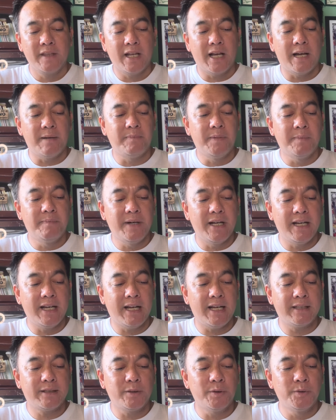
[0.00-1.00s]

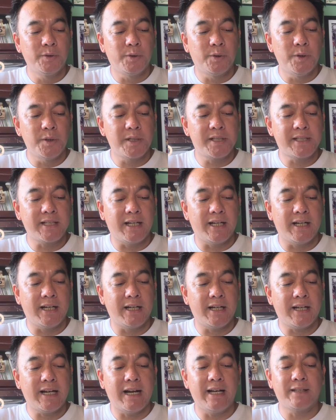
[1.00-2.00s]
ababala tungkol sa
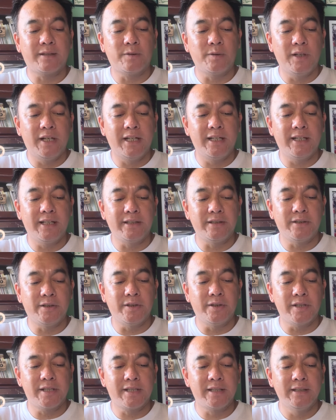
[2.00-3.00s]
kahatulan ng
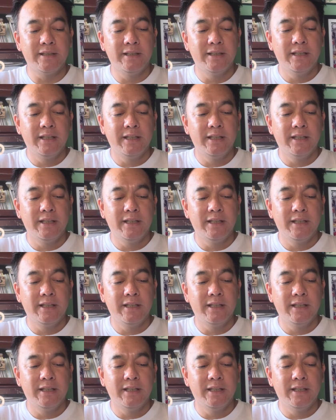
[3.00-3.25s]
Diyos